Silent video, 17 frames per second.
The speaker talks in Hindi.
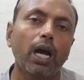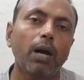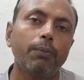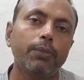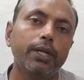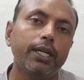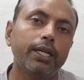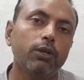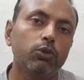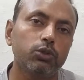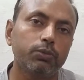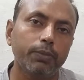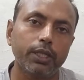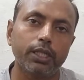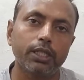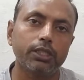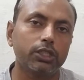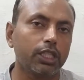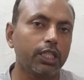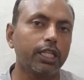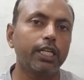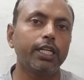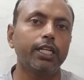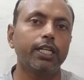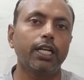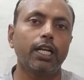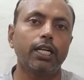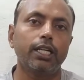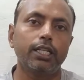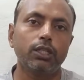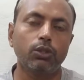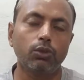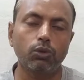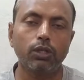आपने उसमें चीनी नहीं
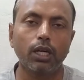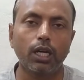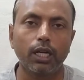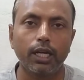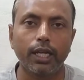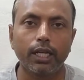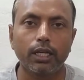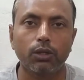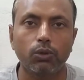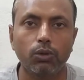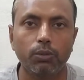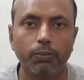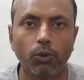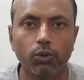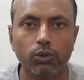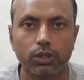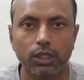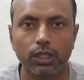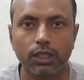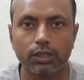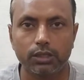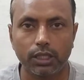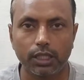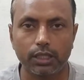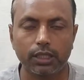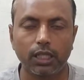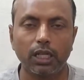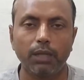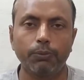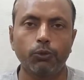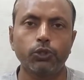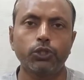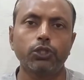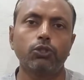डालनी गुड़ डालना है गुड़ बहुत ही सेहत के लिए
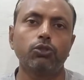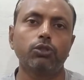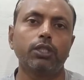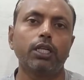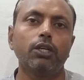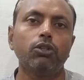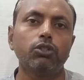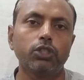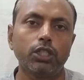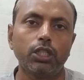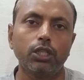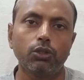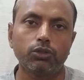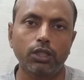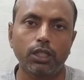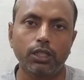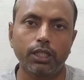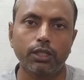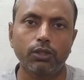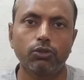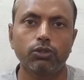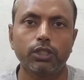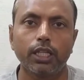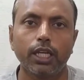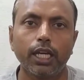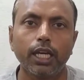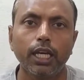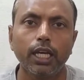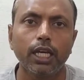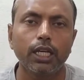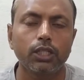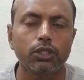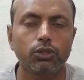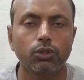पौष्टिक होता है और चीनी नुकसानदायक होती है
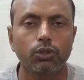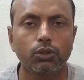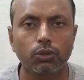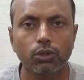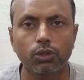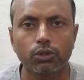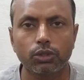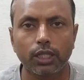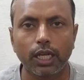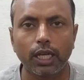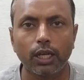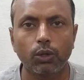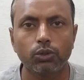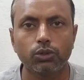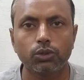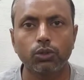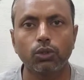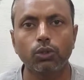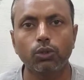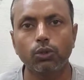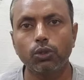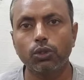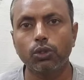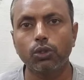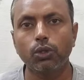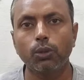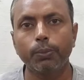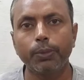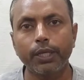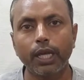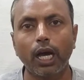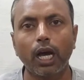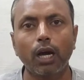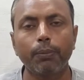जो गुड़ होता है उसको गुड़ को
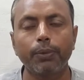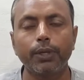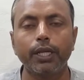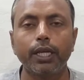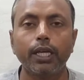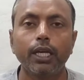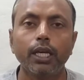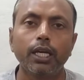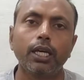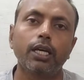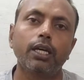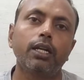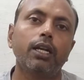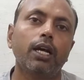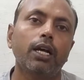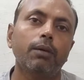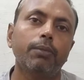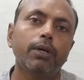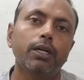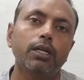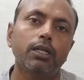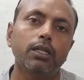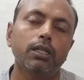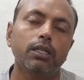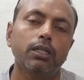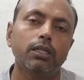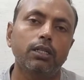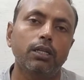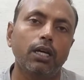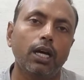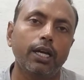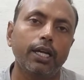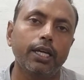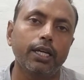भी आपने
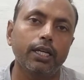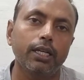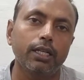लगभग